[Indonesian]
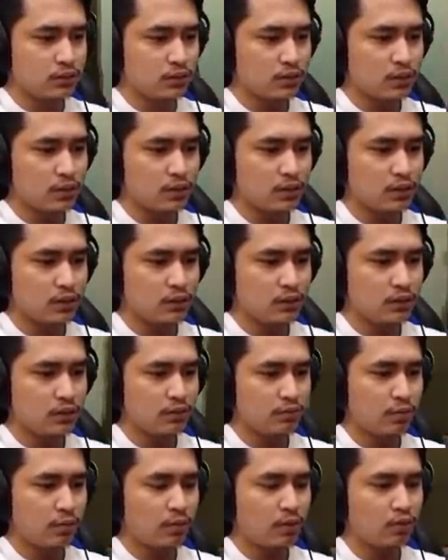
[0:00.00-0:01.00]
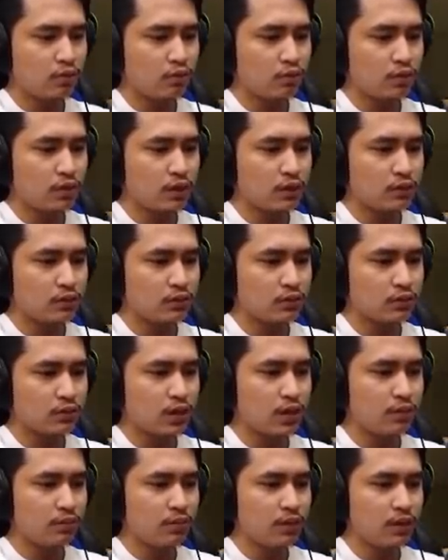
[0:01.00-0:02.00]
Karena ini memerlukan
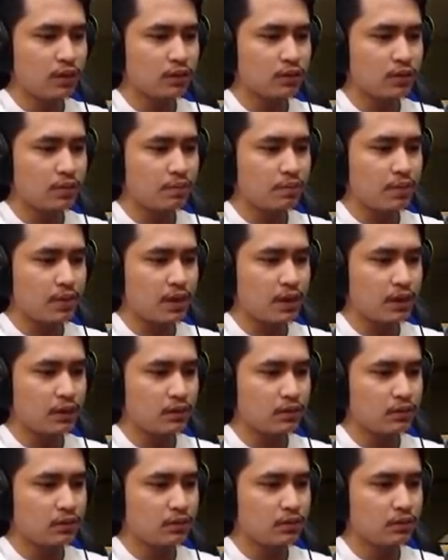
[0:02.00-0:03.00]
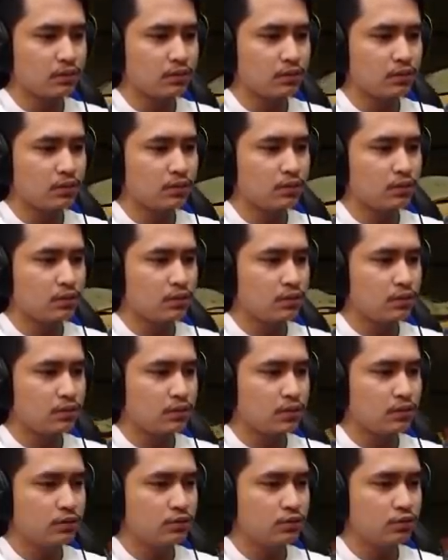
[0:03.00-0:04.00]
timing yang tepat
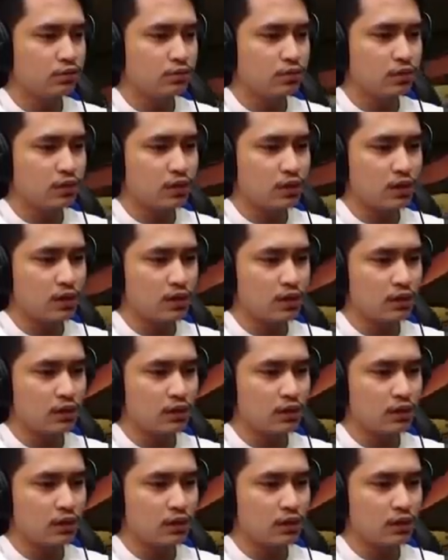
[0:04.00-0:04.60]
dan juga